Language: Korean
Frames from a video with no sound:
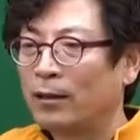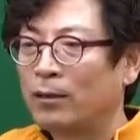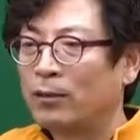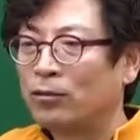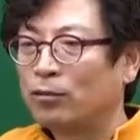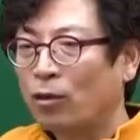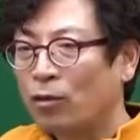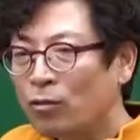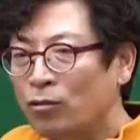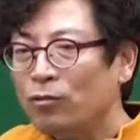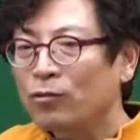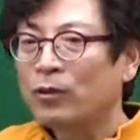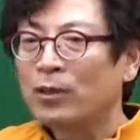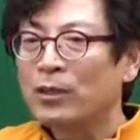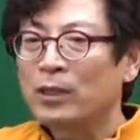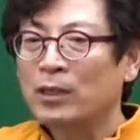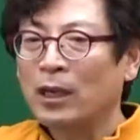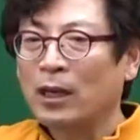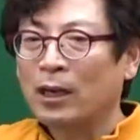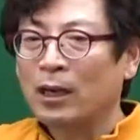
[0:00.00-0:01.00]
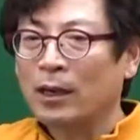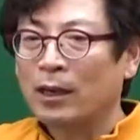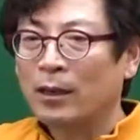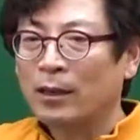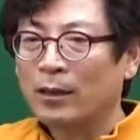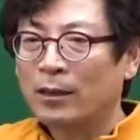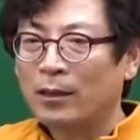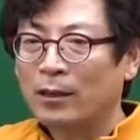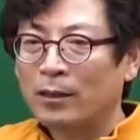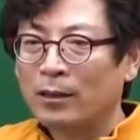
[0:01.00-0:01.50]
소유권자가.
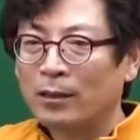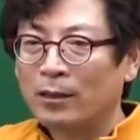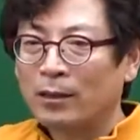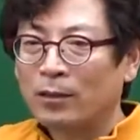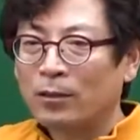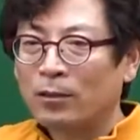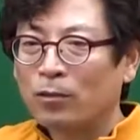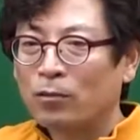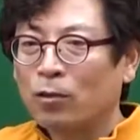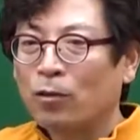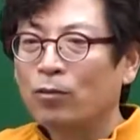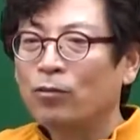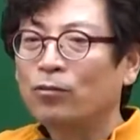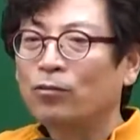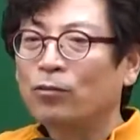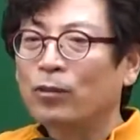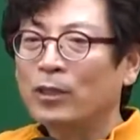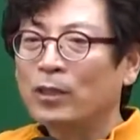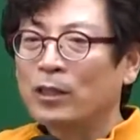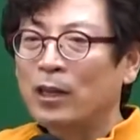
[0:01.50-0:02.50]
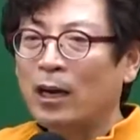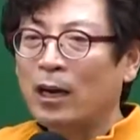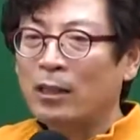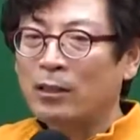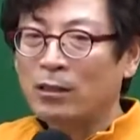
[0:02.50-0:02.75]
소유권자가